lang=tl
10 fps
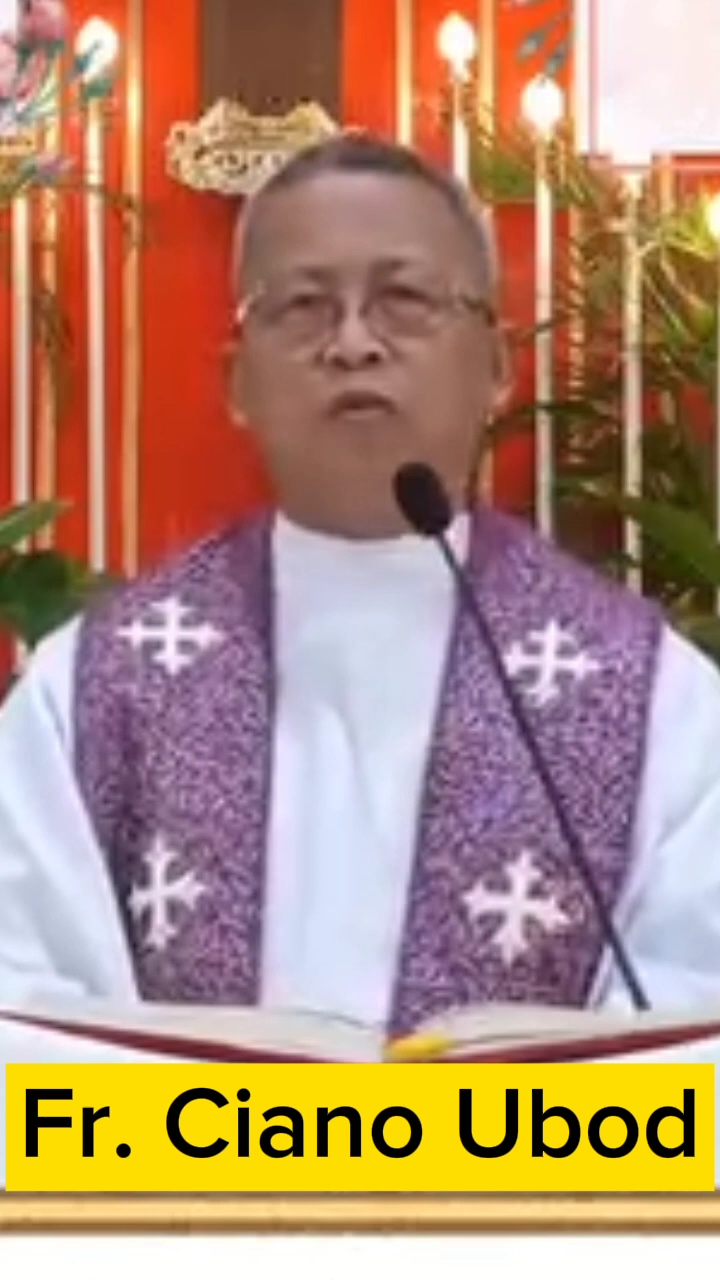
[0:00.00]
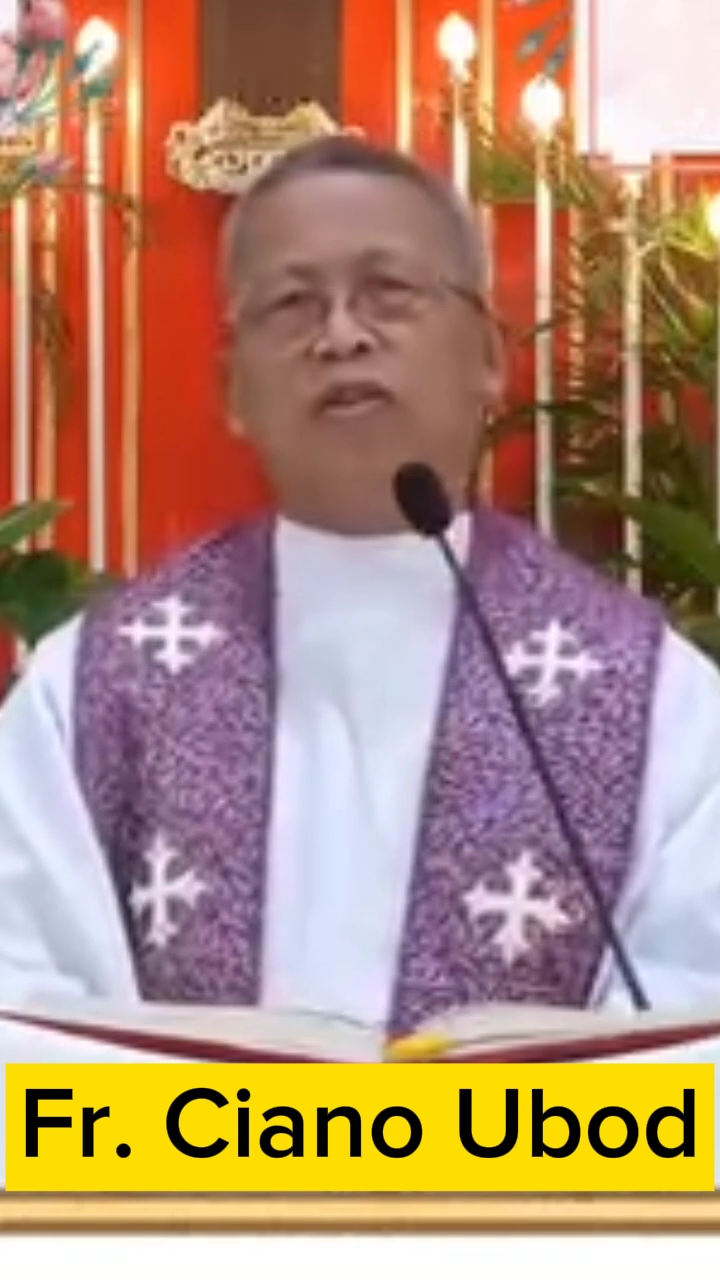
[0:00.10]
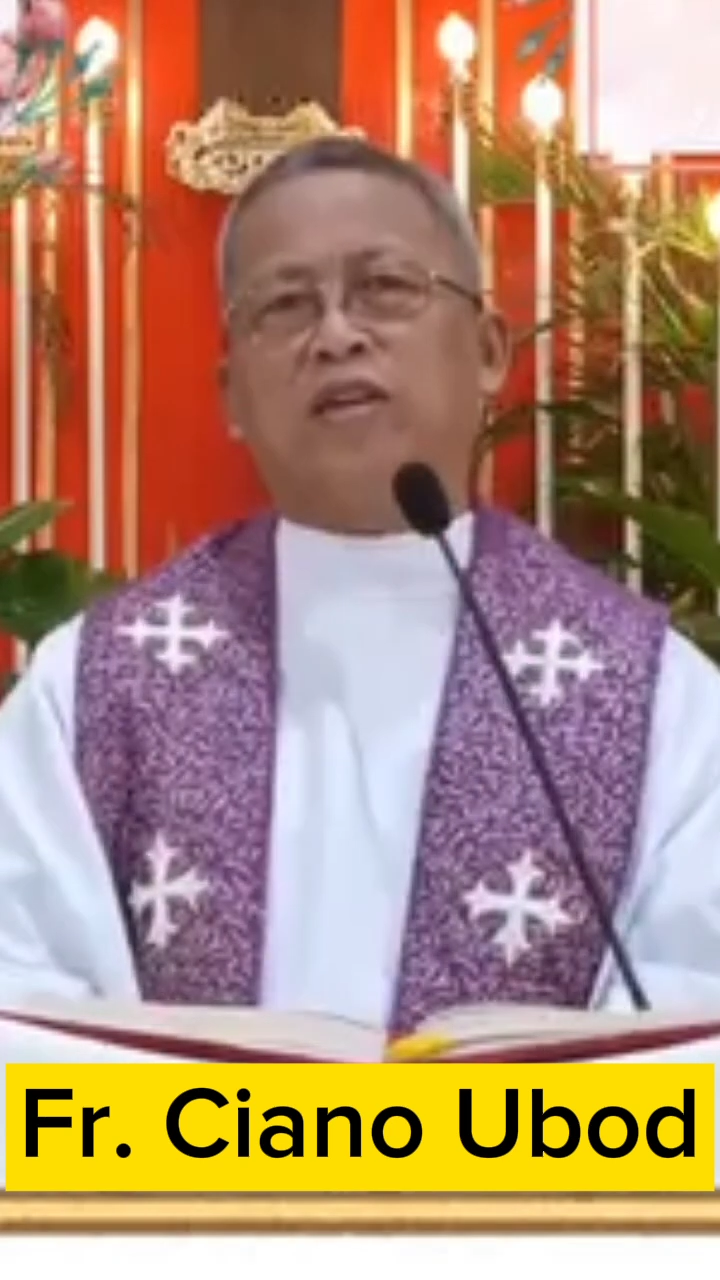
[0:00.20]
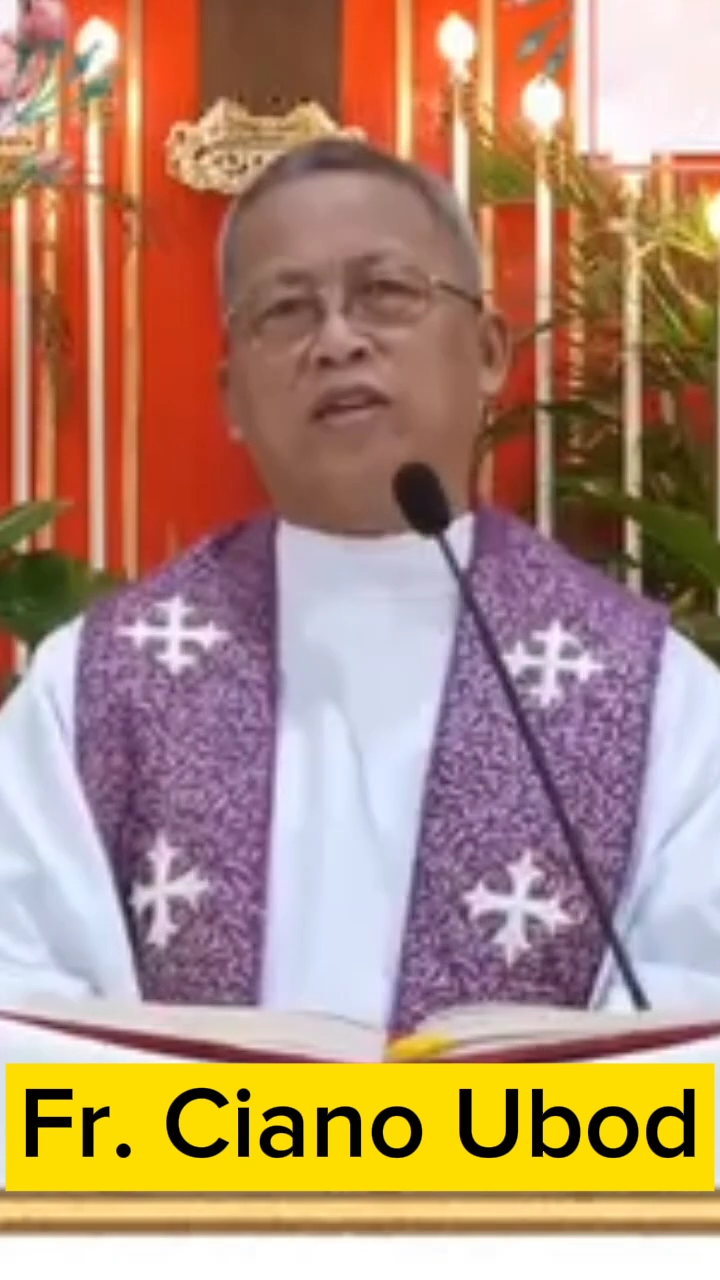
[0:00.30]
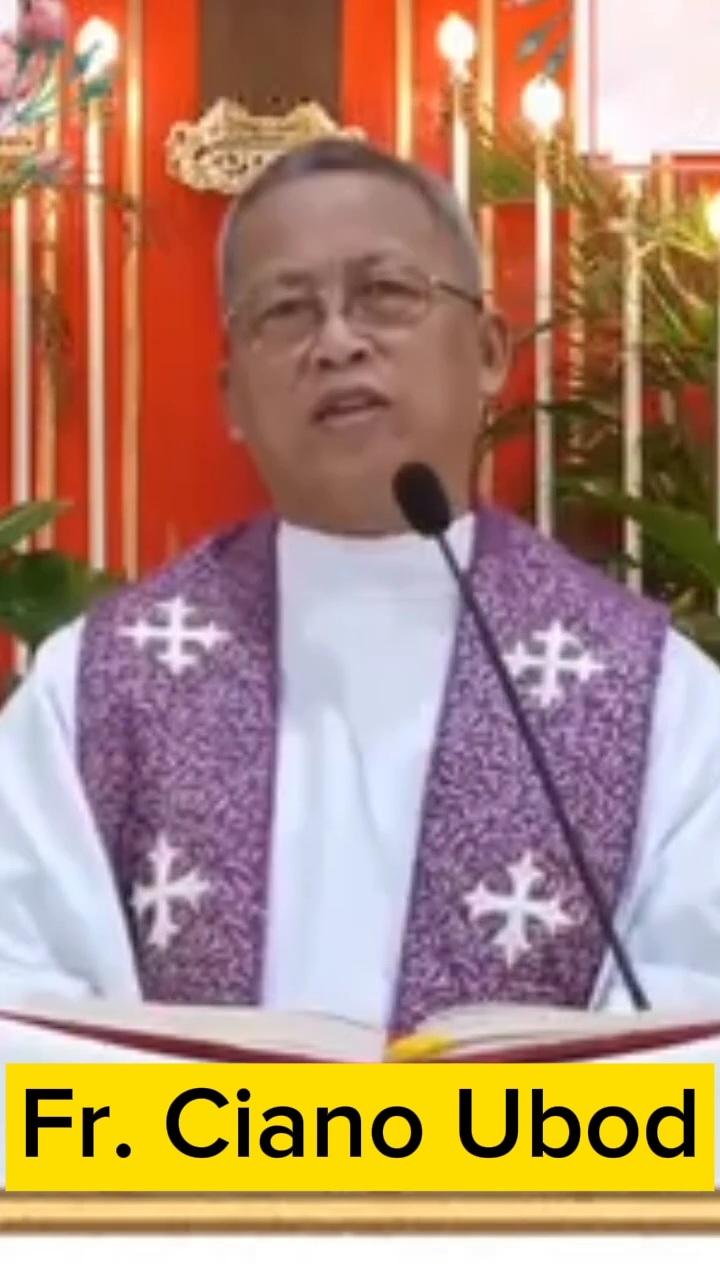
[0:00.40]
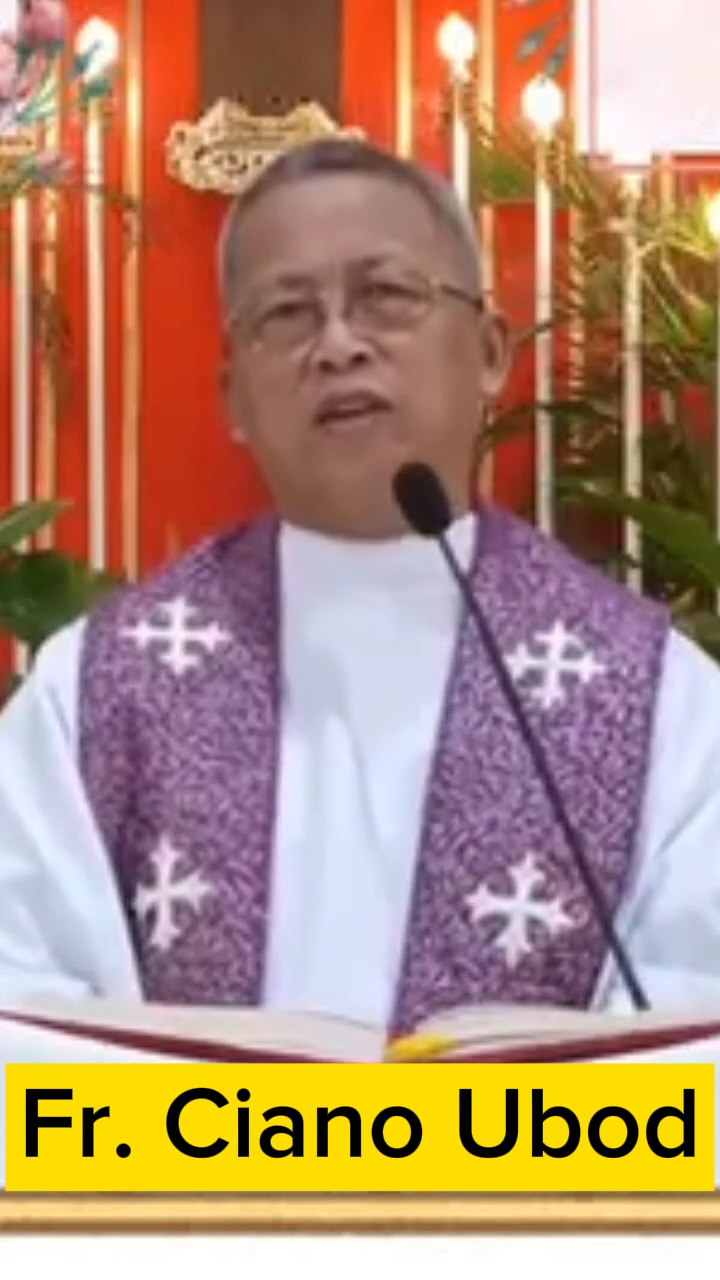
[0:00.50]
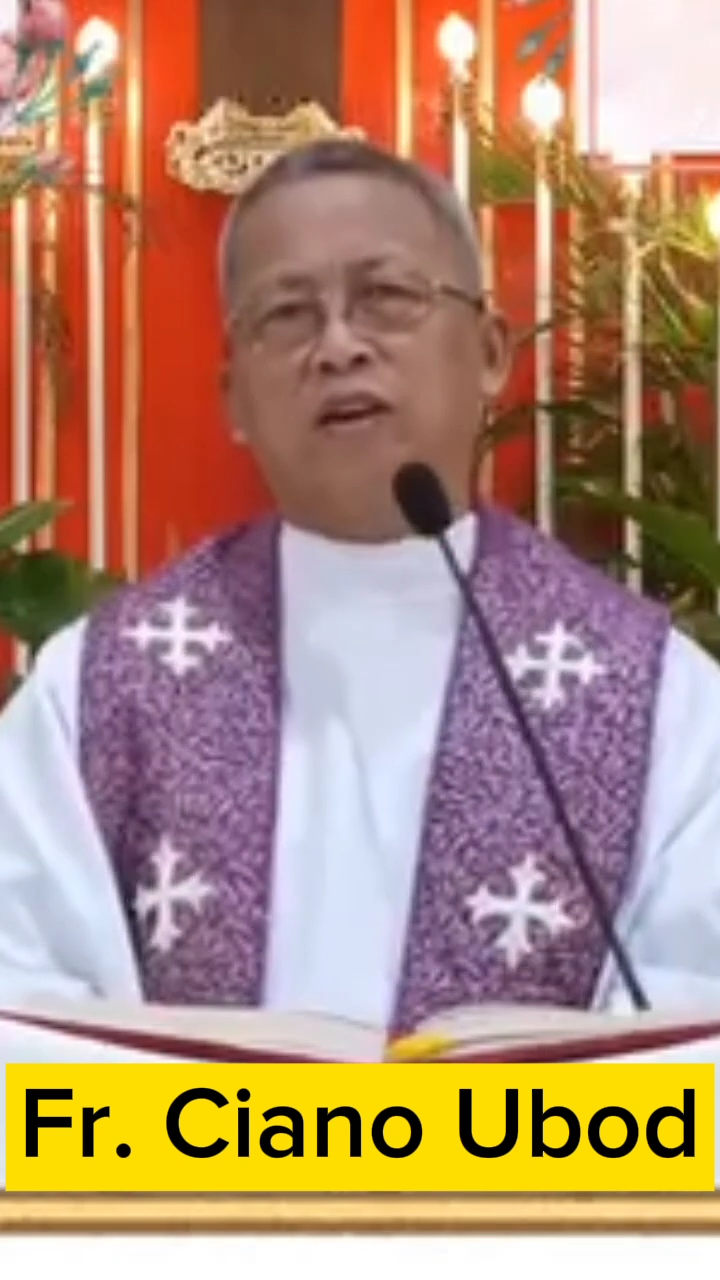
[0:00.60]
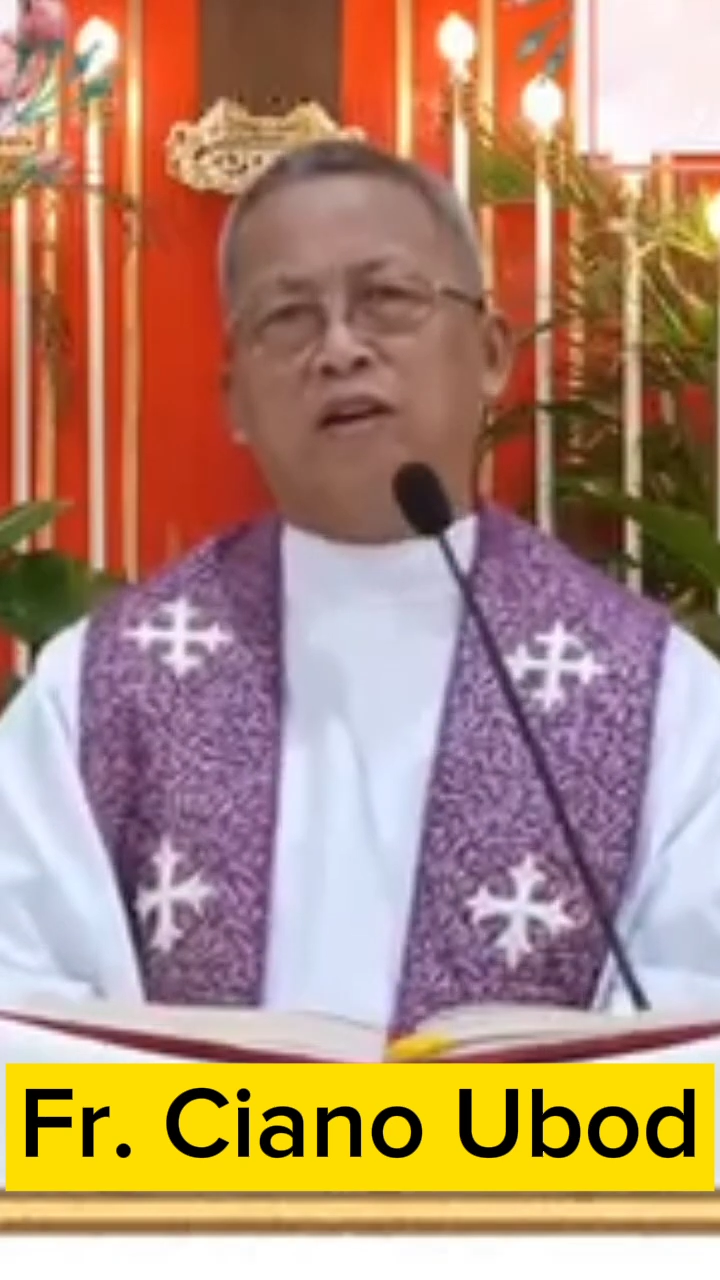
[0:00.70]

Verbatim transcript: water